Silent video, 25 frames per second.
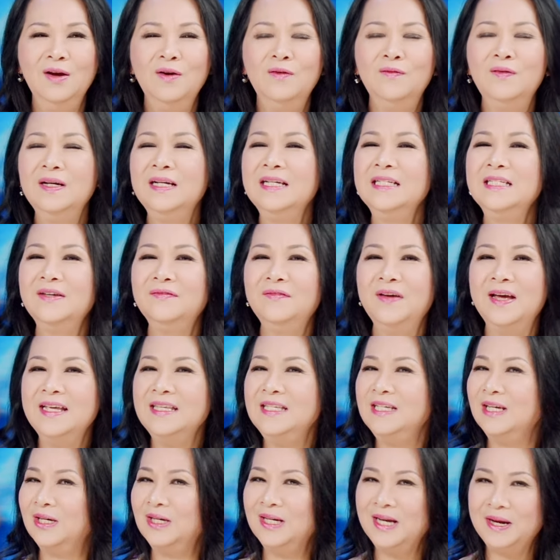với cái giá vé
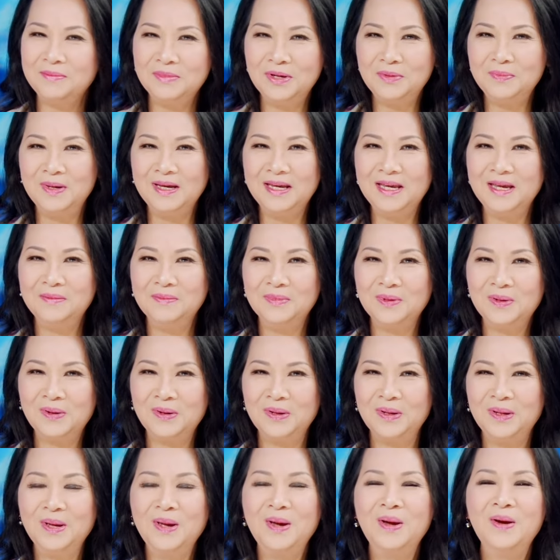chỉ có 50 Mỹ Kim
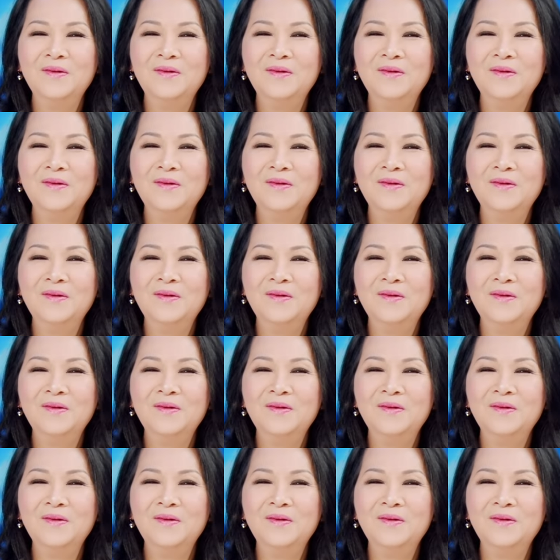thôi